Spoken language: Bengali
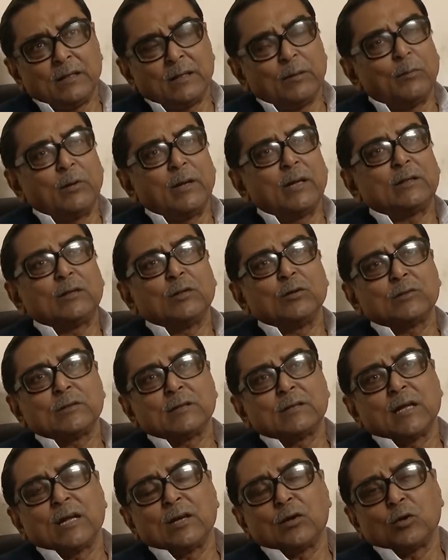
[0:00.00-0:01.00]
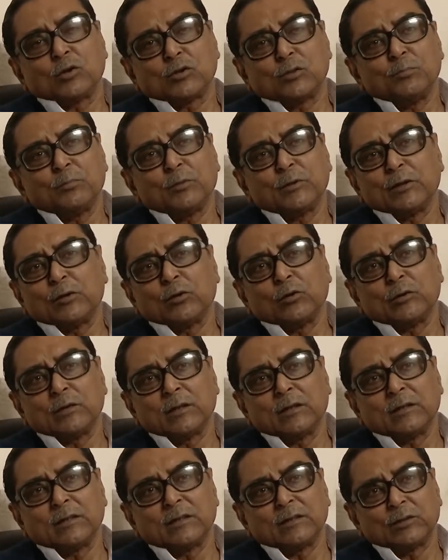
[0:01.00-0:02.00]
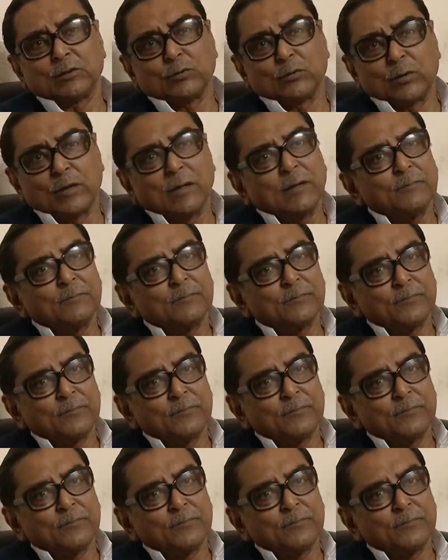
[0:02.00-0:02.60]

যেমন একটি হচ্ছে তার অসম্পদে গণতান্ত্রিক চেতনা